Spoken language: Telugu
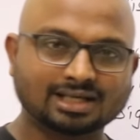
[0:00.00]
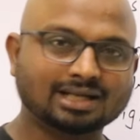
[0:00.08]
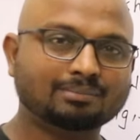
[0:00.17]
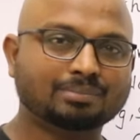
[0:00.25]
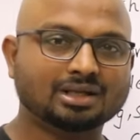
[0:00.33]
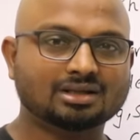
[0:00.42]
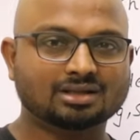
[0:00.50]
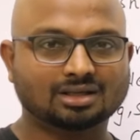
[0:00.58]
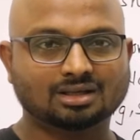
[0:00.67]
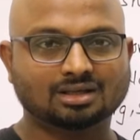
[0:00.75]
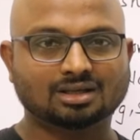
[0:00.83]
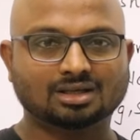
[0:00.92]

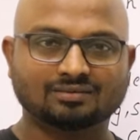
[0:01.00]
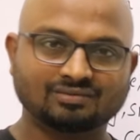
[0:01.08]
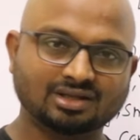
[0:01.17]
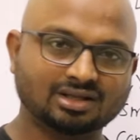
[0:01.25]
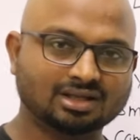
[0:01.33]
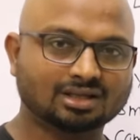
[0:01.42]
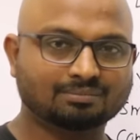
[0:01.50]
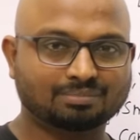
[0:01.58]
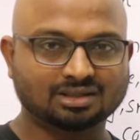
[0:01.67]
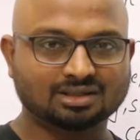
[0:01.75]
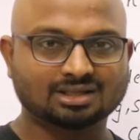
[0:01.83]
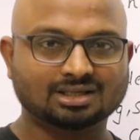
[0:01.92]
ఎన్పిఏ
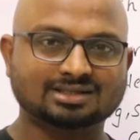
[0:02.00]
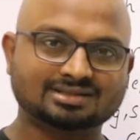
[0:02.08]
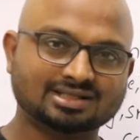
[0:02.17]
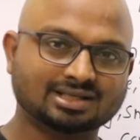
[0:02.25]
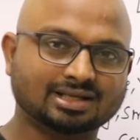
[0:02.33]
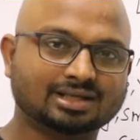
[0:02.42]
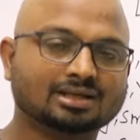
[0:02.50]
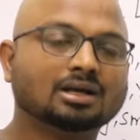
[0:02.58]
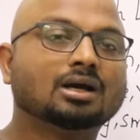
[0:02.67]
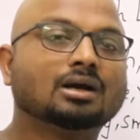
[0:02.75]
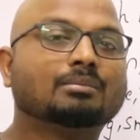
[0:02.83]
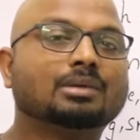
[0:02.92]
విఏపి సిఐ
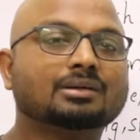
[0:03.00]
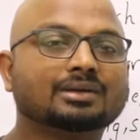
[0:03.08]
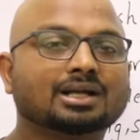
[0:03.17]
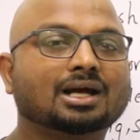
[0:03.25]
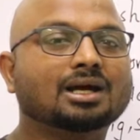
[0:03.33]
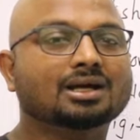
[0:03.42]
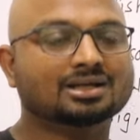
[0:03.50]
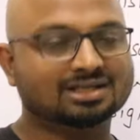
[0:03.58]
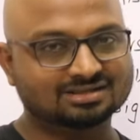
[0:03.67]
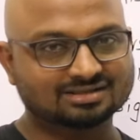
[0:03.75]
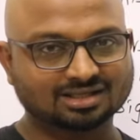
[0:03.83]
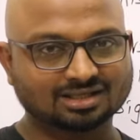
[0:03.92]
మనం ఇలా
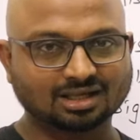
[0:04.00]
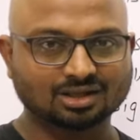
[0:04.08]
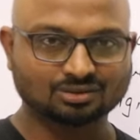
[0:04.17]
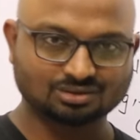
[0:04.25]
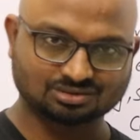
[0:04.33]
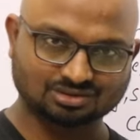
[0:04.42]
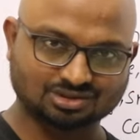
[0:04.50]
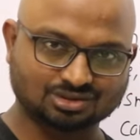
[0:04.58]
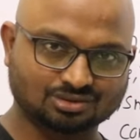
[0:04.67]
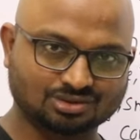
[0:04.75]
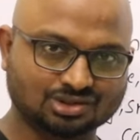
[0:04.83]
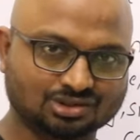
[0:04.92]
ఈజీగా
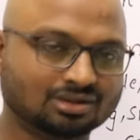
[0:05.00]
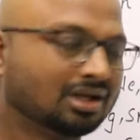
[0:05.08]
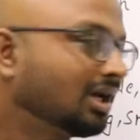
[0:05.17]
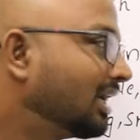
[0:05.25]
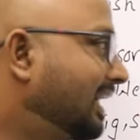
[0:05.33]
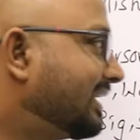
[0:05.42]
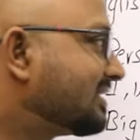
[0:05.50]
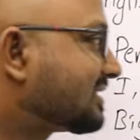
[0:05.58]
గుర్తుంచుకోవచ్చు ఎన్